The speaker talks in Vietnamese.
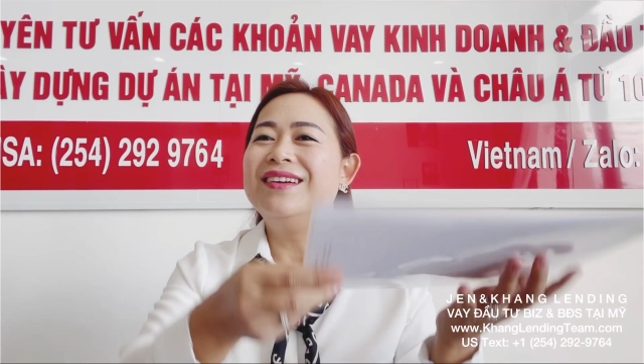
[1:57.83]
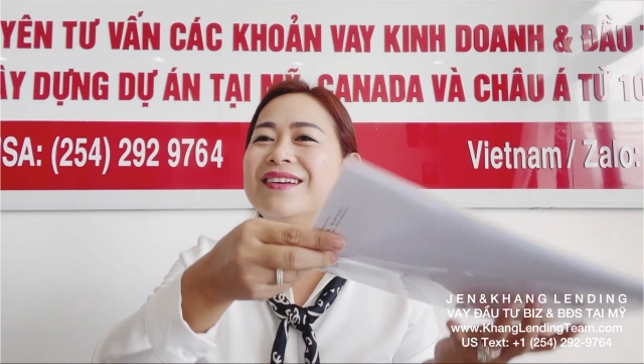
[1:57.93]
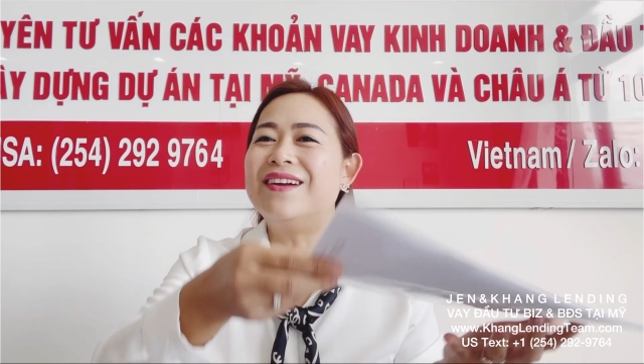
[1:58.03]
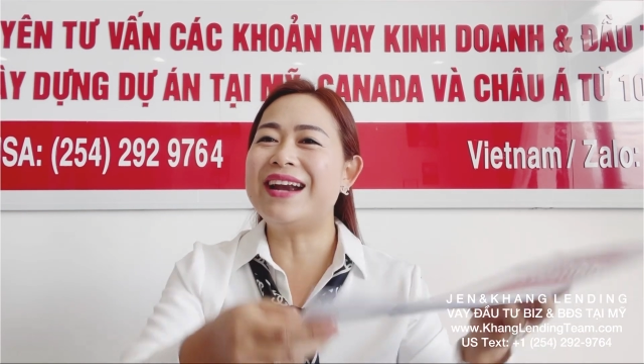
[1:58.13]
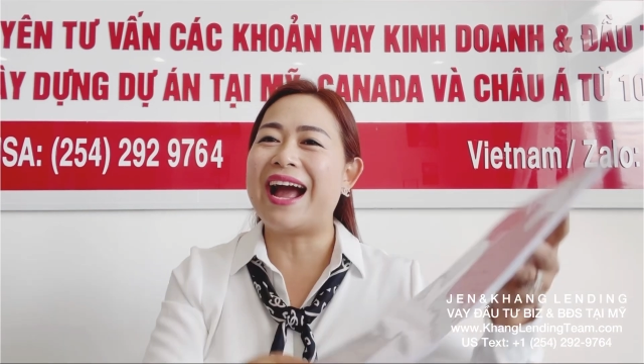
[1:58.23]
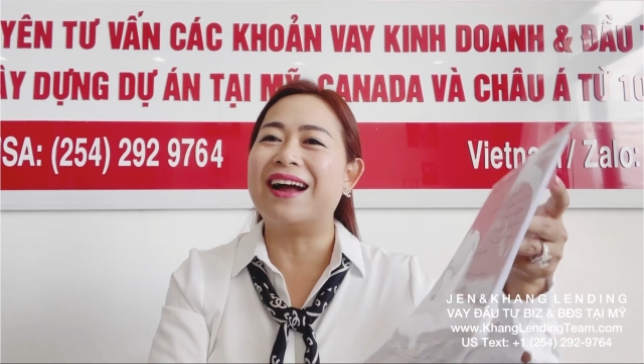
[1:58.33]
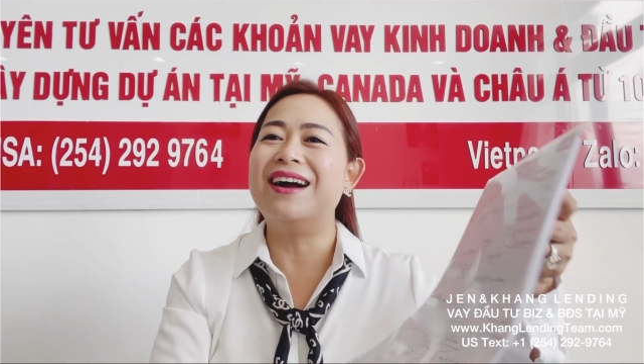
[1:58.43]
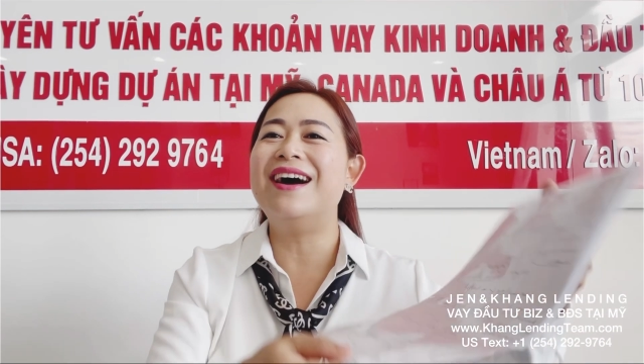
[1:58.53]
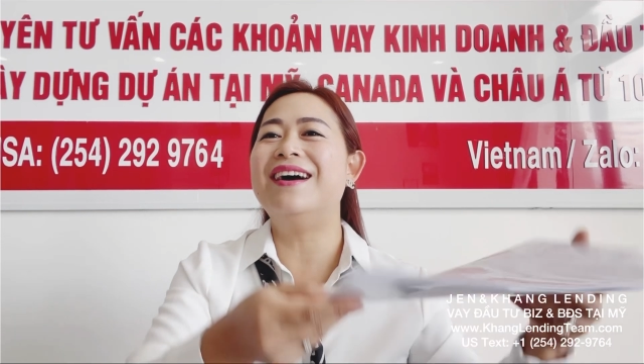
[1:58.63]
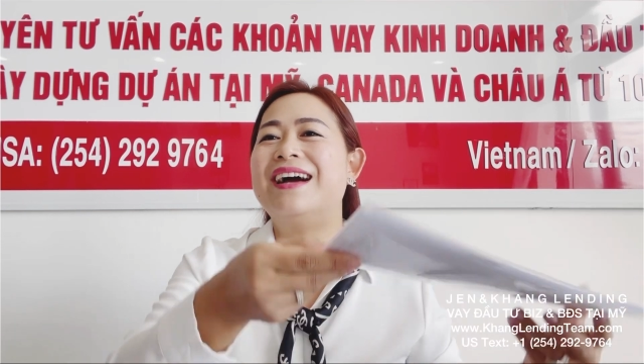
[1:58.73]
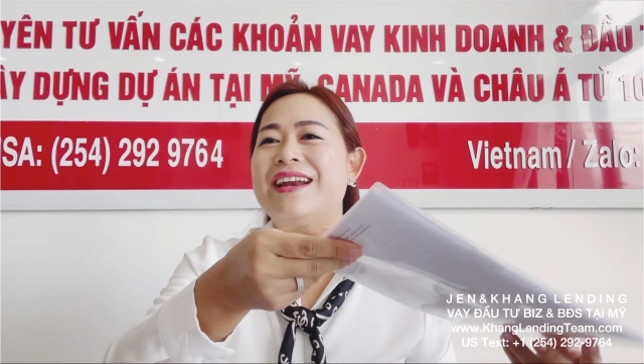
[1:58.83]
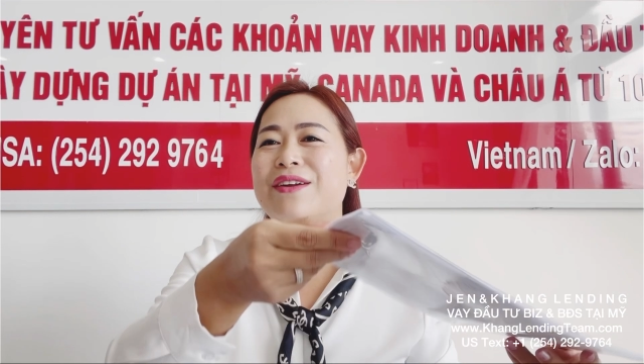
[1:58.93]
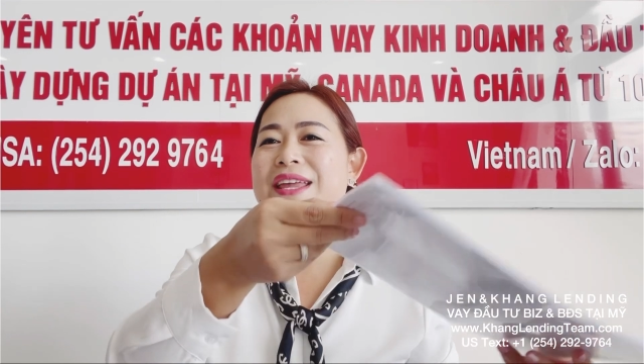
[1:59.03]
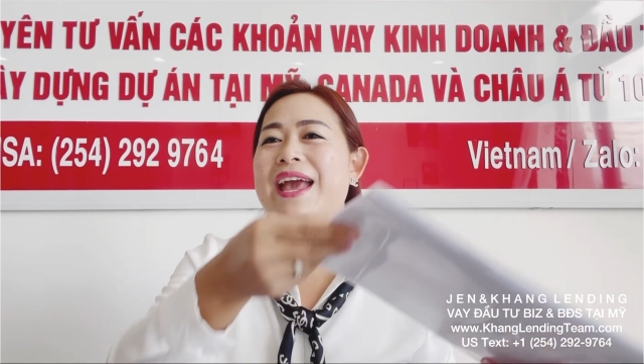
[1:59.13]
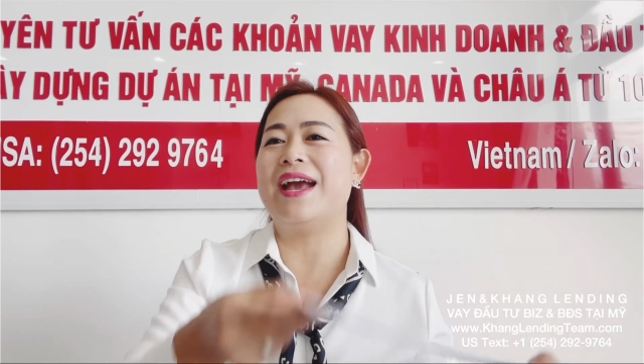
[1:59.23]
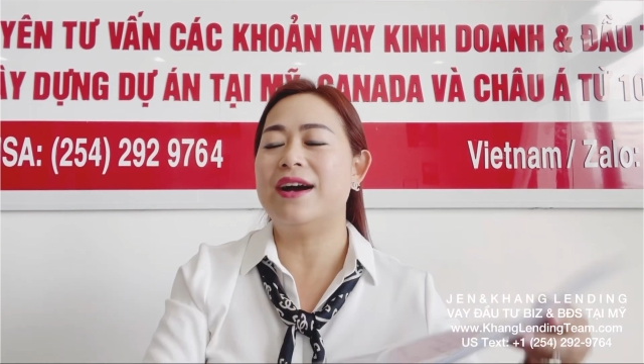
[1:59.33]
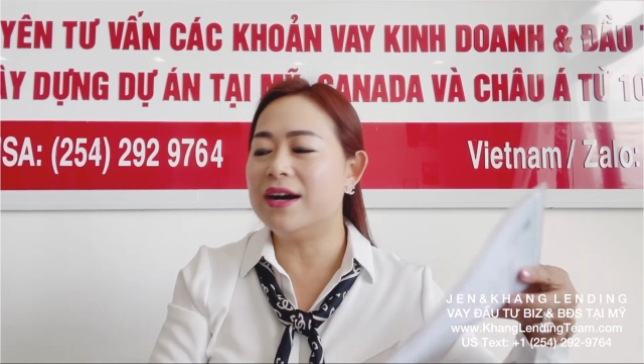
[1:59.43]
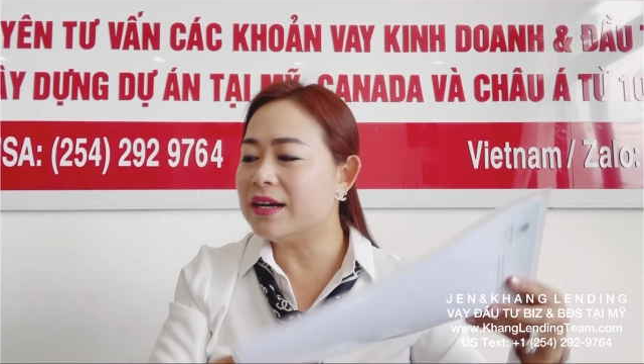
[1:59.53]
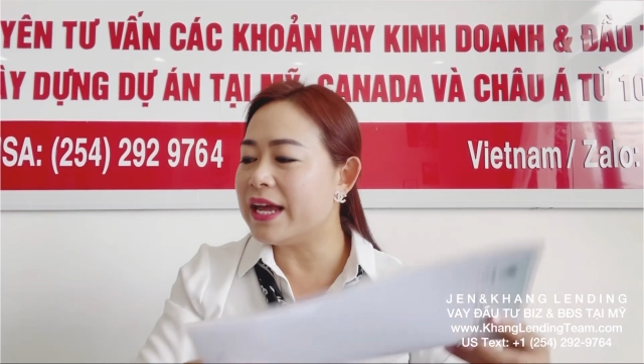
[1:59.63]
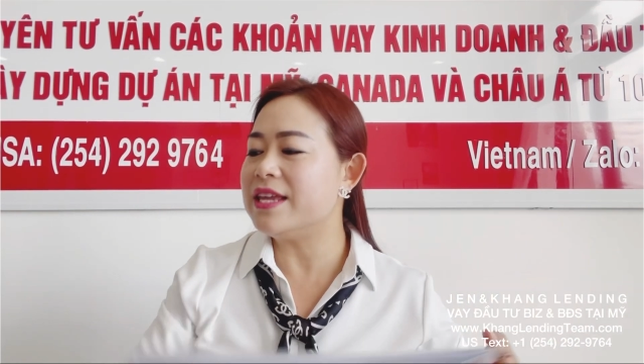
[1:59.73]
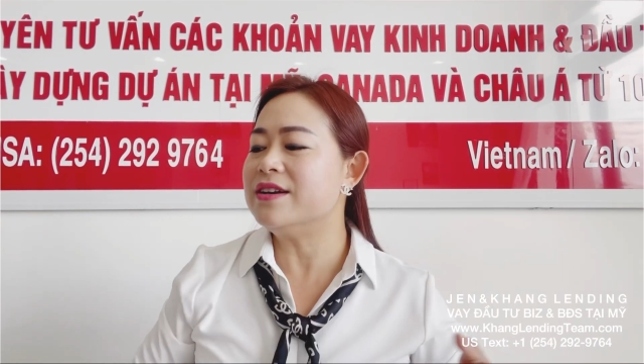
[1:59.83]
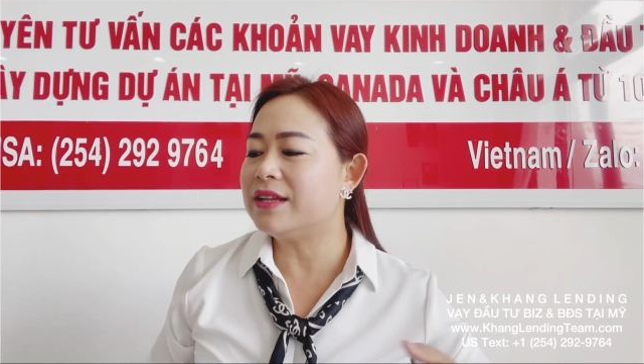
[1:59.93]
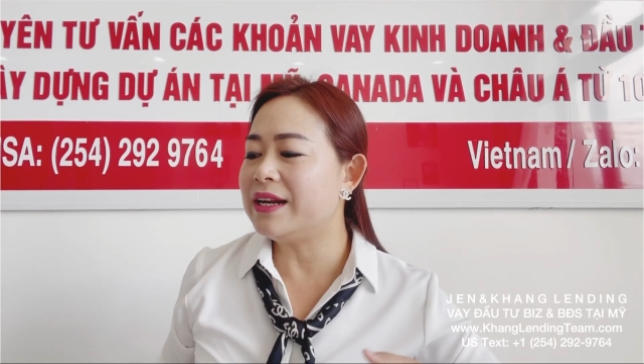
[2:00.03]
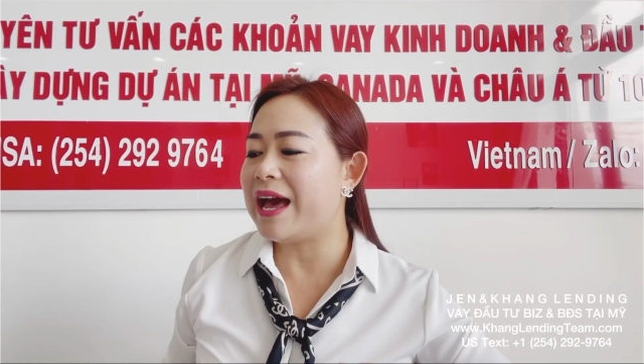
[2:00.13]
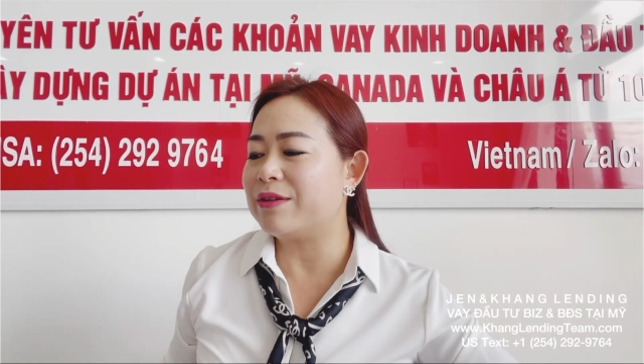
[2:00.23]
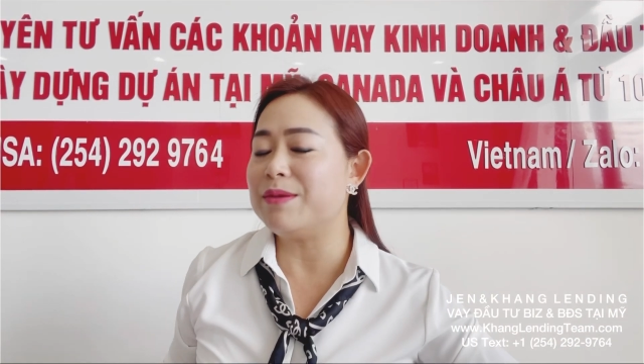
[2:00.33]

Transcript: nó nặng hơn hay nó nhẹ hơn hay như thế nào